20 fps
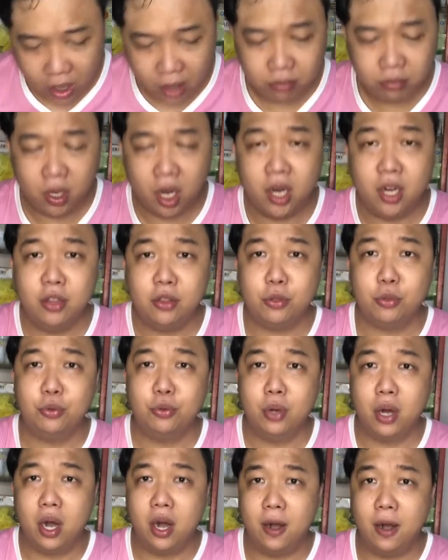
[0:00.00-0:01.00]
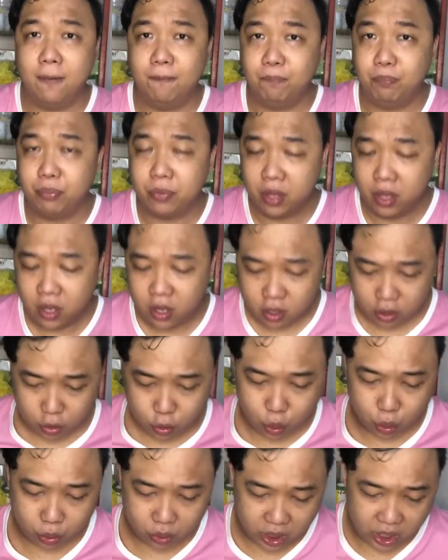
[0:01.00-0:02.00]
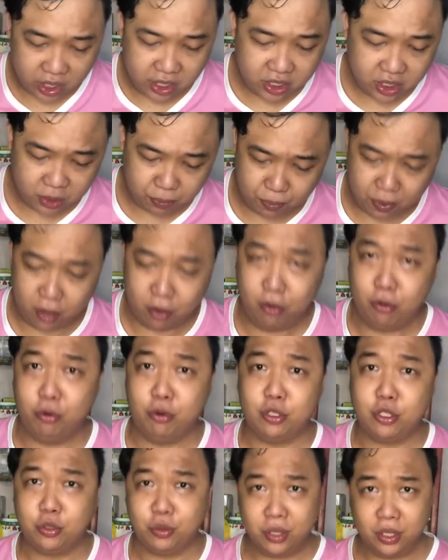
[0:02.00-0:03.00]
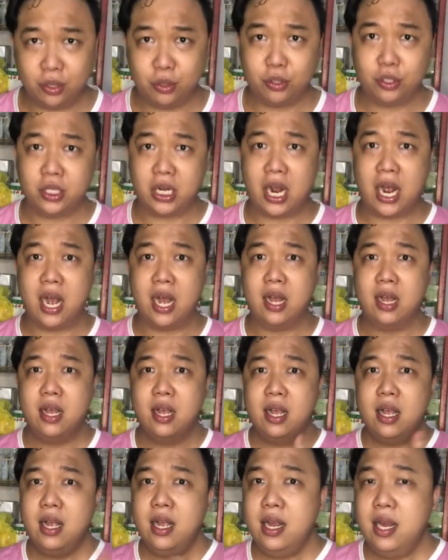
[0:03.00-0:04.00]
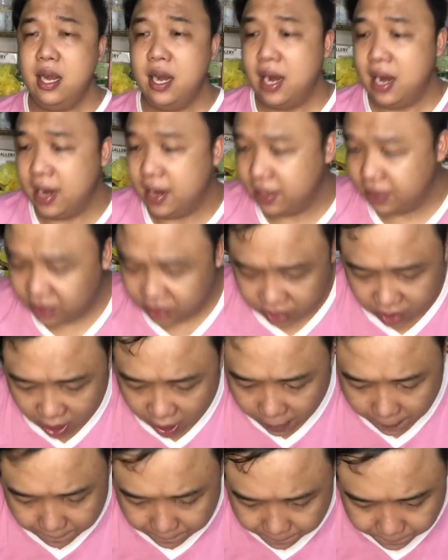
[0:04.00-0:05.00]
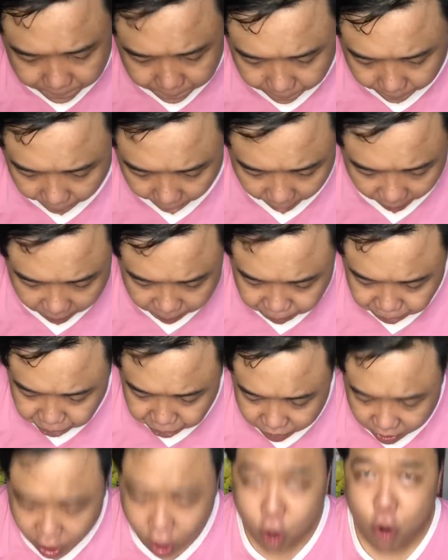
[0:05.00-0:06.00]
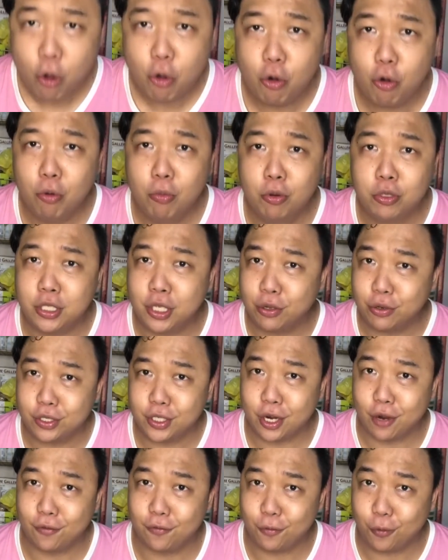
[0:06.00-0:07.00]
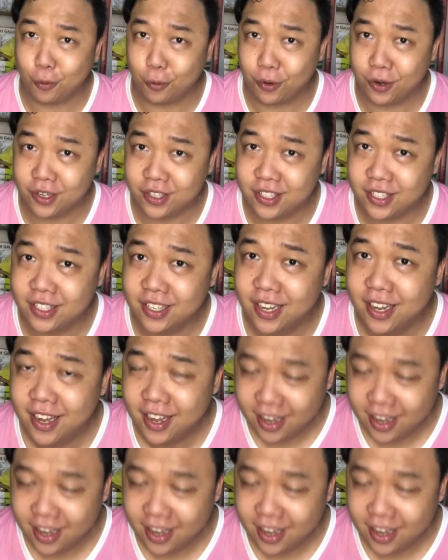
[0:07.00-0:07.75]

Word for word: I'm not into um, cookies, pero nagustuhan ko siya. And um, ubusin ko siya of course.